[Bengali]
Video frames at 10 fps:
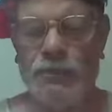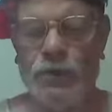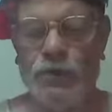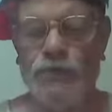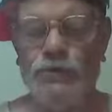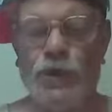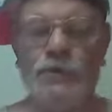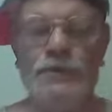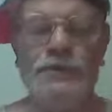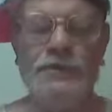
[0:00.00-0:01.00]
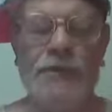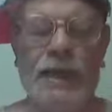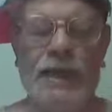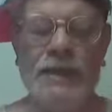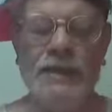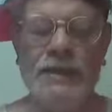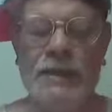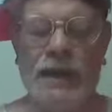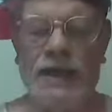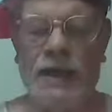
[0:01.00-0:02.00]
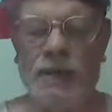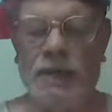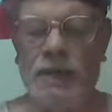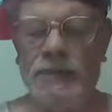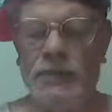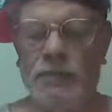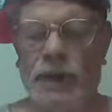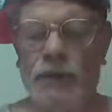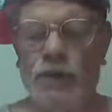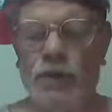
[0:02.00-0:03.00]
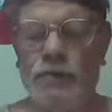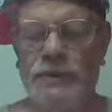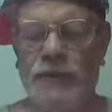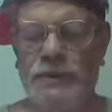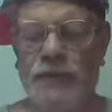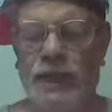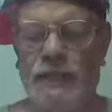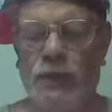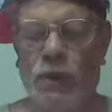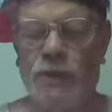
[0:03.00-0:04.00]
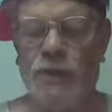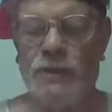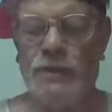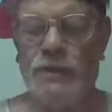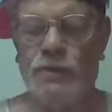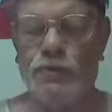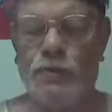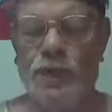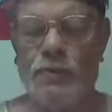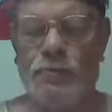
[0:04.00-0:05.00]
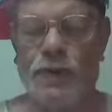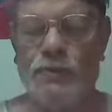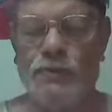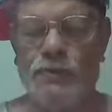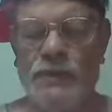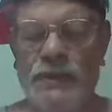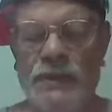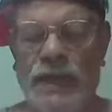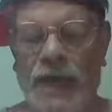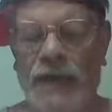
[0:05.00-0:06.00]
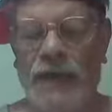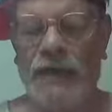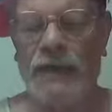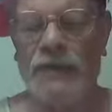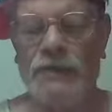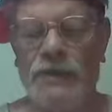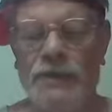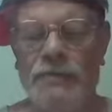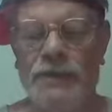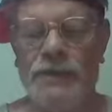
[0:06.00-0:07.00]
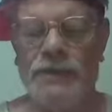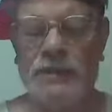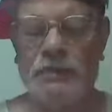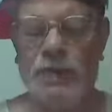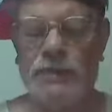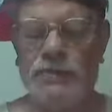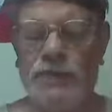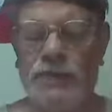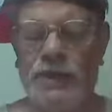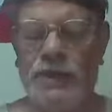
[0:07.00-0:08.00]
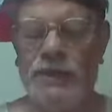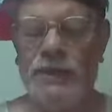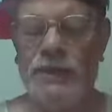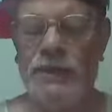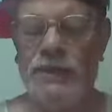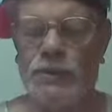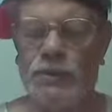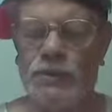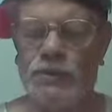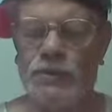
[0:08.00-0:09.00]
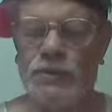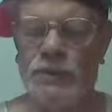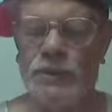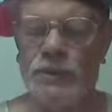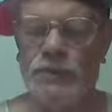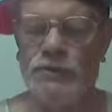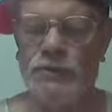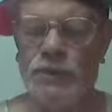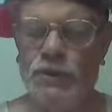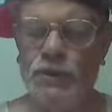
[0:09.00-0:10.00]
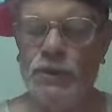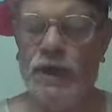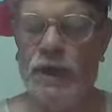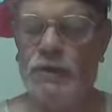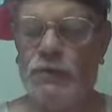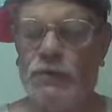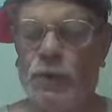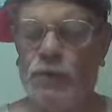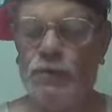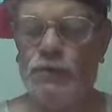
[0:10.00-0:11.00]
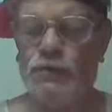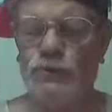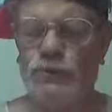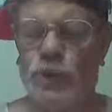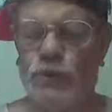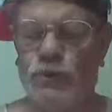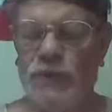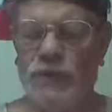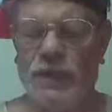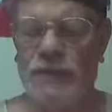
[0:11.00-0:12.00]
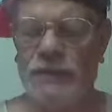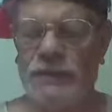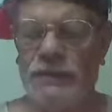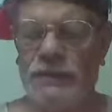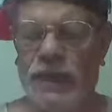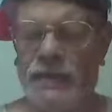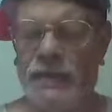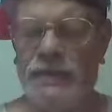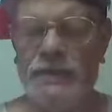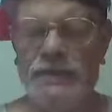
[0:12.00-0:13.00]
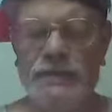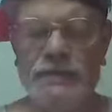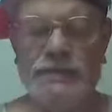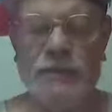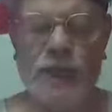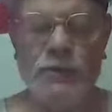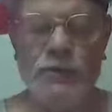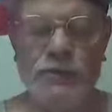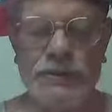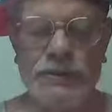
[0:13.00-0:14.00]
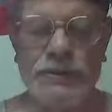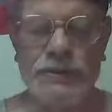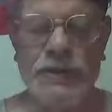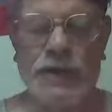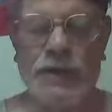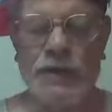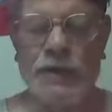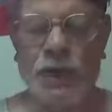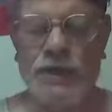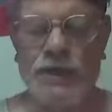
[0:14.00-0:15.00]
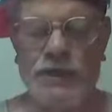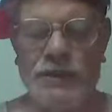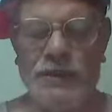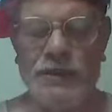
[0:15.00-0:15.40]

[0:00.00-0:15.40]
বহুজন হিতায় আর আমাদের ভাগ্যবিধাতা ডলার রুবেল পাউন্ড এলাকাগুলির ভিক্ষা পর্যটনে ক্রমশ নির্লজ্জ আর কর্মকুশল হতে থাকেন সাহসী আর লকহিড